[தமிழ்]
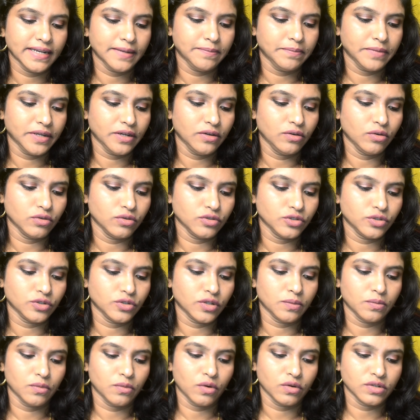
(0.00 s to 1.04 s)
லிப்பி கோஸ் டு
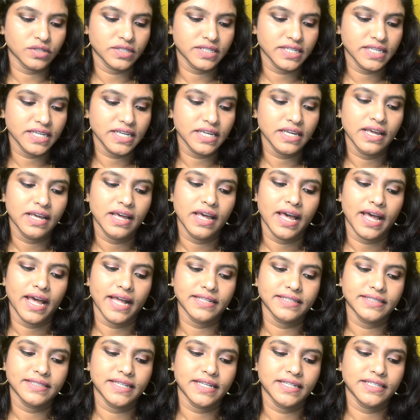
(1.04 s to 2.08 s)
த மாசி
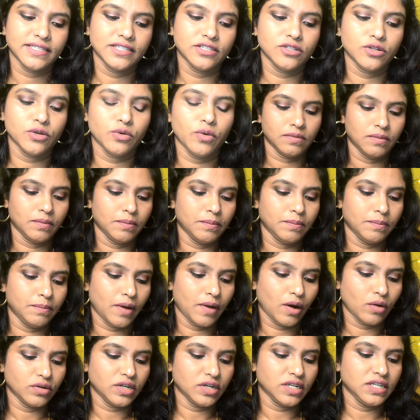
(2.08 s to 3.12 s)
அண்ட் செட்ஸ் டு
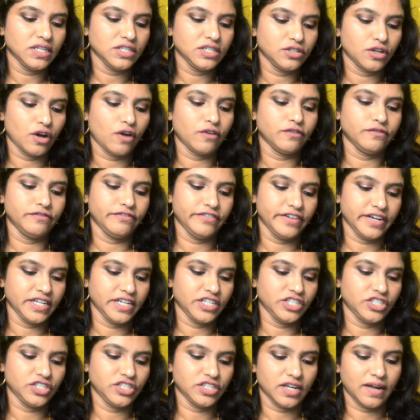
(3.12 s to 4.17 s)
பவுடரி சாஃப்ட்
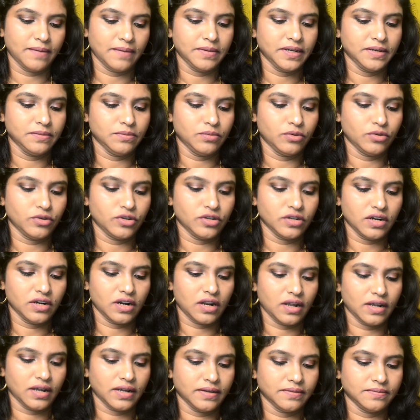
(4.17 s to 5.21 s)
ஃபினிஷ் அப்படின்னு
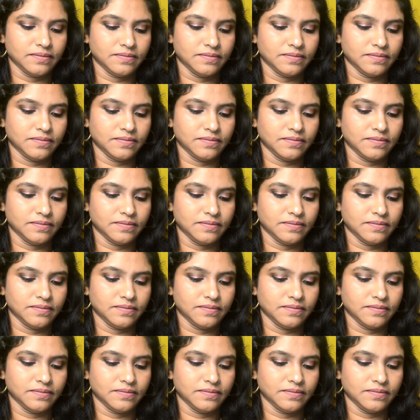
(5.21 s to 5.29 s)
போட்டிருக்கிறாங்க